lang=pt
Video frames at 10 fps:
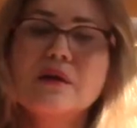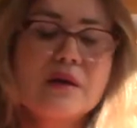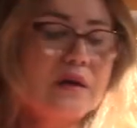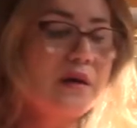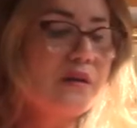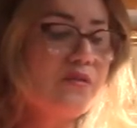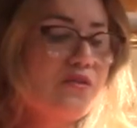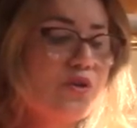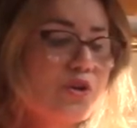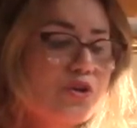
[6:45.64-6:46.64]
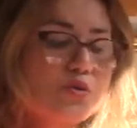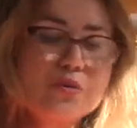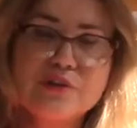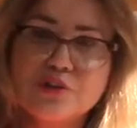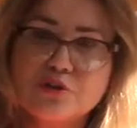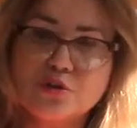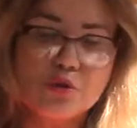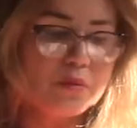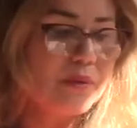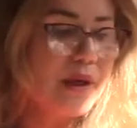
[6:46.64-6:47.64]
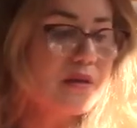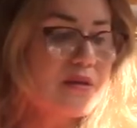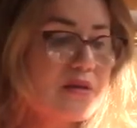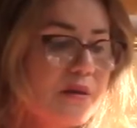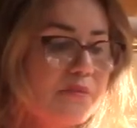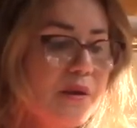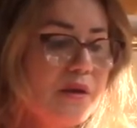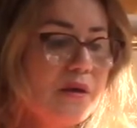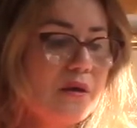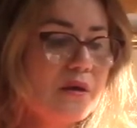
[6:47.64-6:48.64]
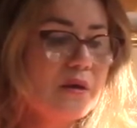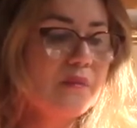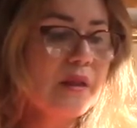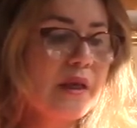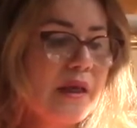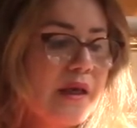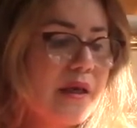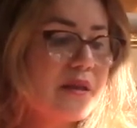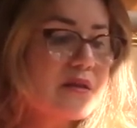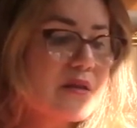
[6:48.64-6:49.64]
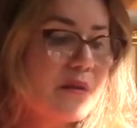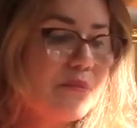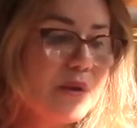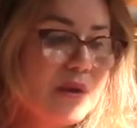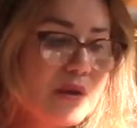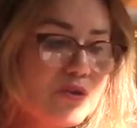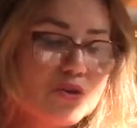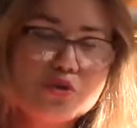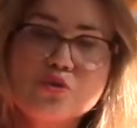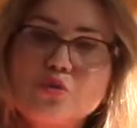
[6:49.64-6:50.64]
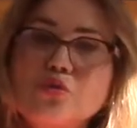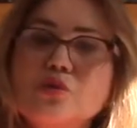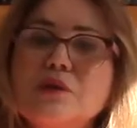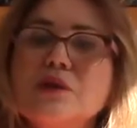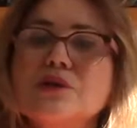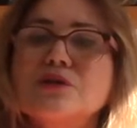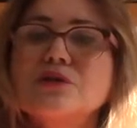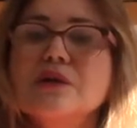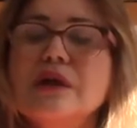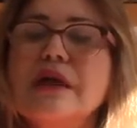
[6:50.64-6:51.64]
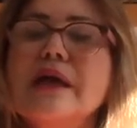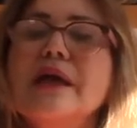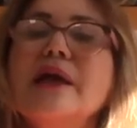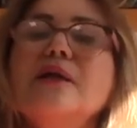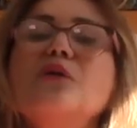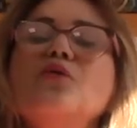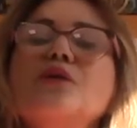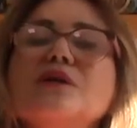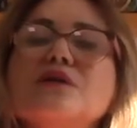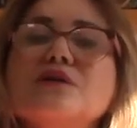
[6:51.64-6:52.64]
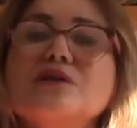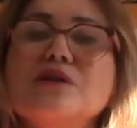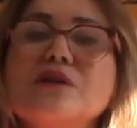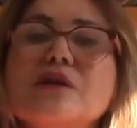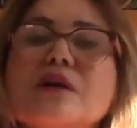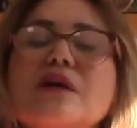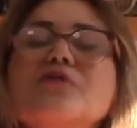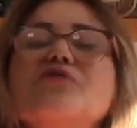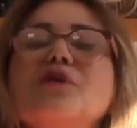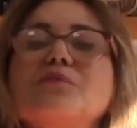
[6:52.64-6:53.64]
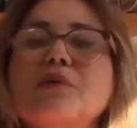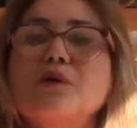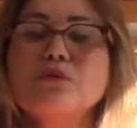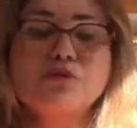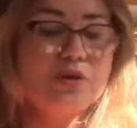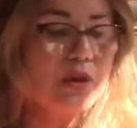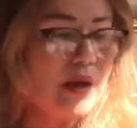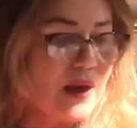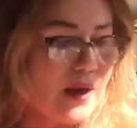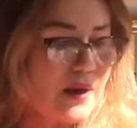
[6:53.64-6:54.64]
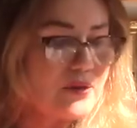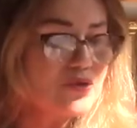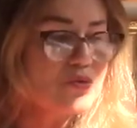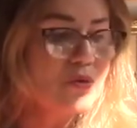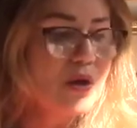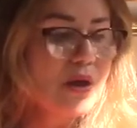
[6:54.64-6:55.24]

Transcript: Ele viu as dúvidas de Tomé, ele sabia, ele sabia de Judas, ele conhecia quem foi Paulo de Tarso.